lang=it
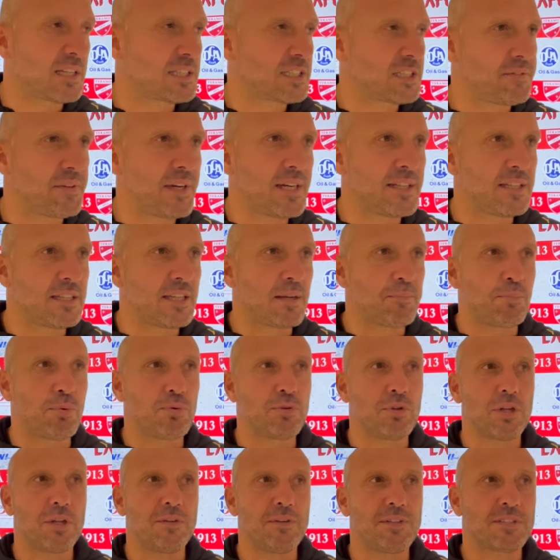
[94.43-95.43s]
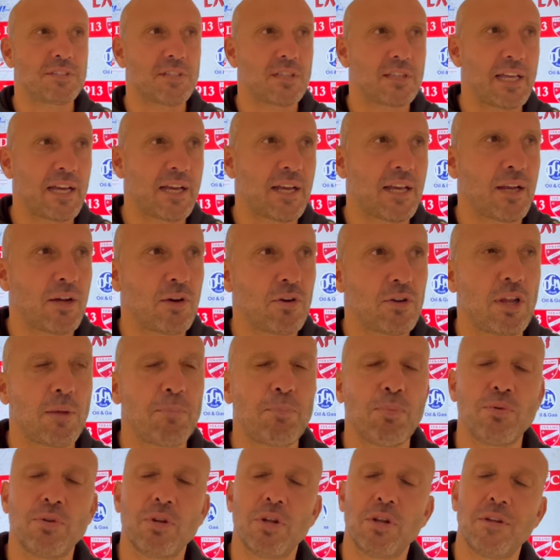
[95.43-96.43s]
si vede dal punto di vista tecnico, dal
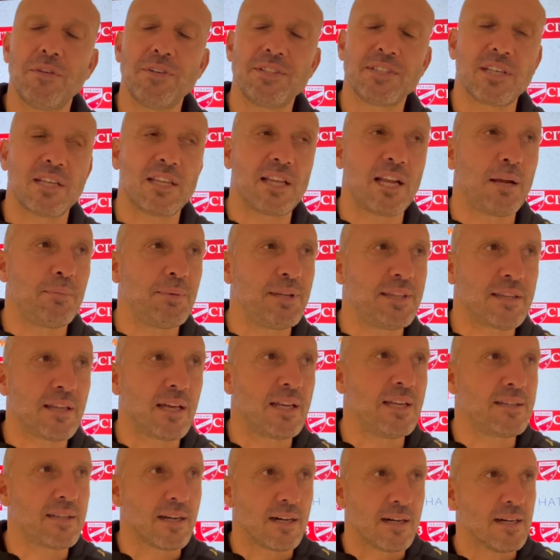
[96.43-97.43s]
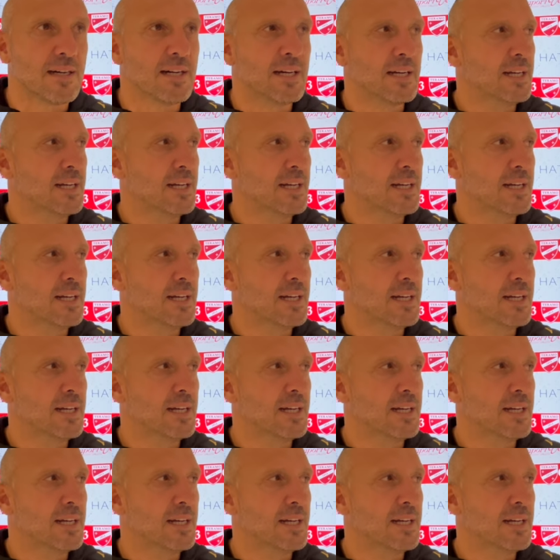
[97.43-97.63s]
punto di vista della mentalità,